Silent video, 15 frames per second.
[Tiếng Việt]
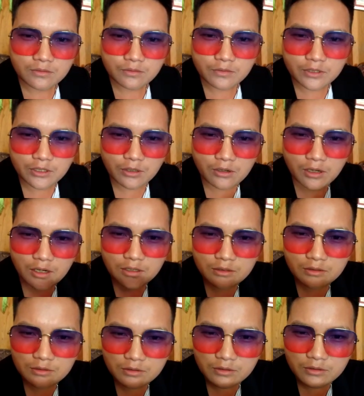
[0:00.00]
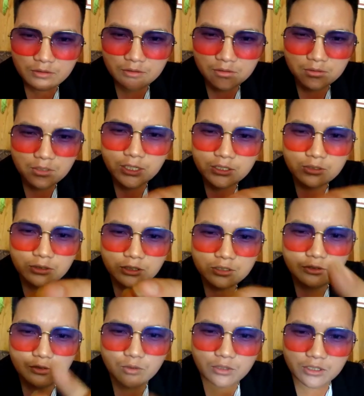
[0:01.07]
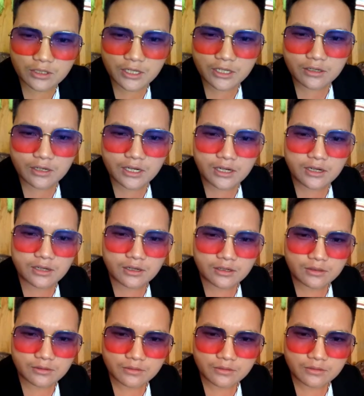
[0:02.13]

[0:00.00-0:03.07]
vì cho khó này cho này chuồn thế này con à